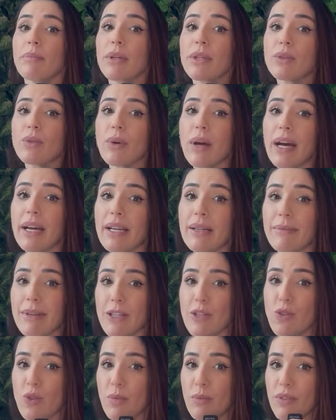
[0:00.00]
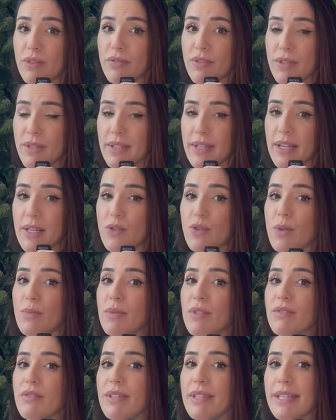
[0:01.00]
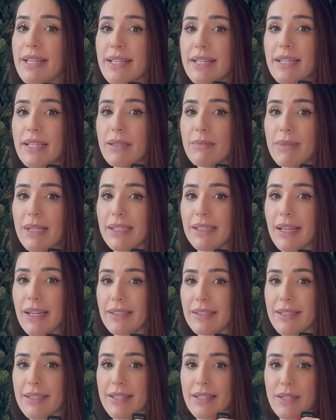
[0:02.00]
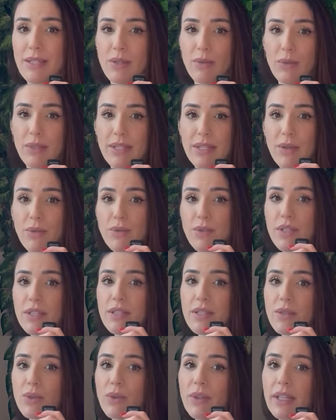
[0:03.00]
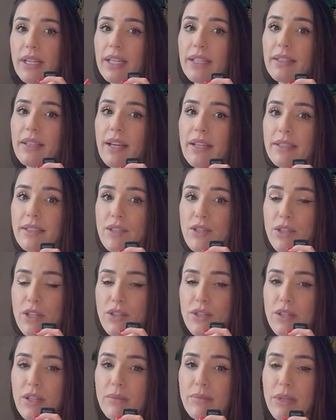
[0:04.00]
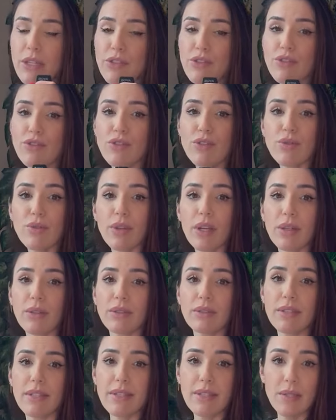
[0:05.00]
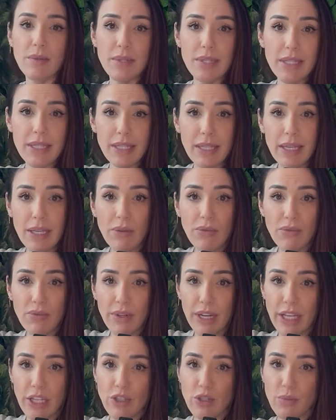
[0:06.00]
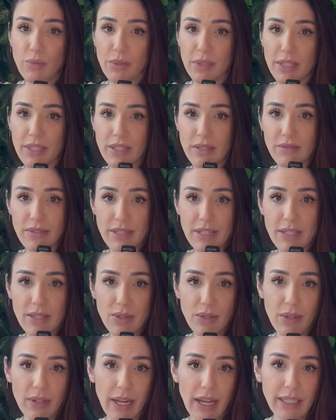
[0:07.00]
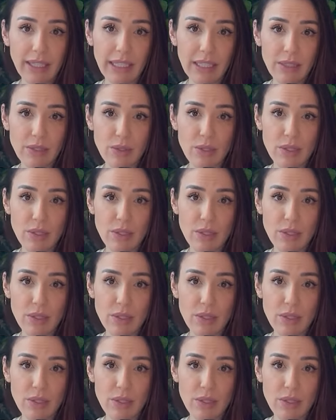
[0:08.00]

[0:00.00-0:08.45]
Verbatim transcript: Perdoar é mais sobre você, é sobre você se libertar dessa situação, se desconectar energeticamente disso que aconteceu e seguir em frente, porque se você se conecta com a sua